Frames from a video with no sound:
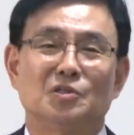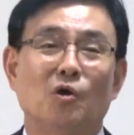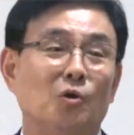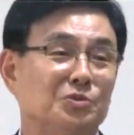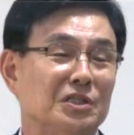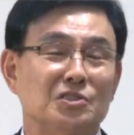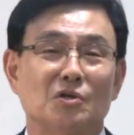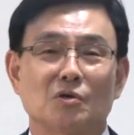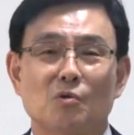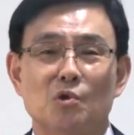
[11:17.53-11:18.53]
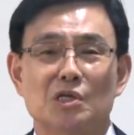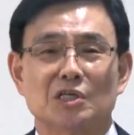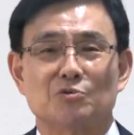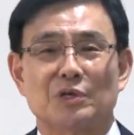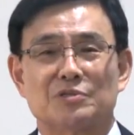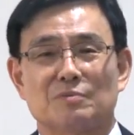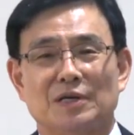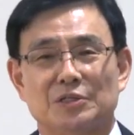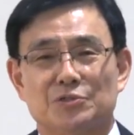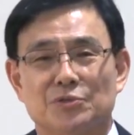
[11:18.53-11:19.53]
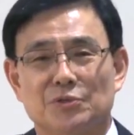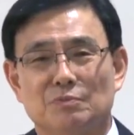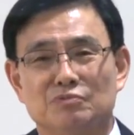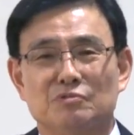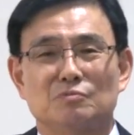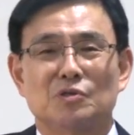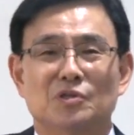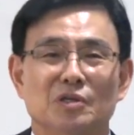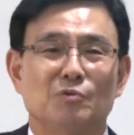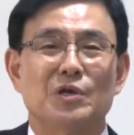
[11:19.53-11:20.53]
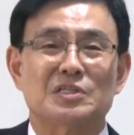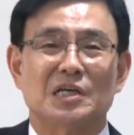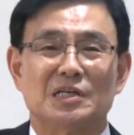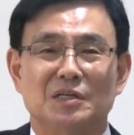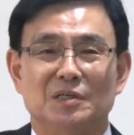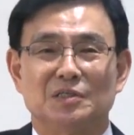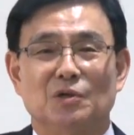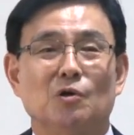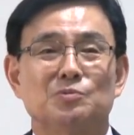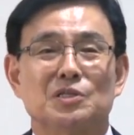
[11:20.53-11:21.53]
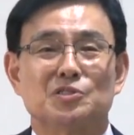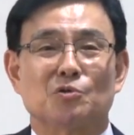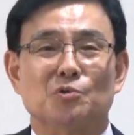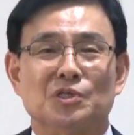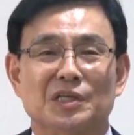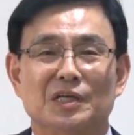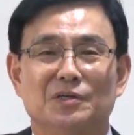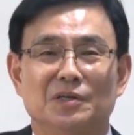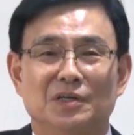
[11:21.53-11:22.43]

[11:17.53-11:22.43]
영업 실적 올리기 위해서 말이죠 무슨 뭐여기 회사야 영업 실적 올리기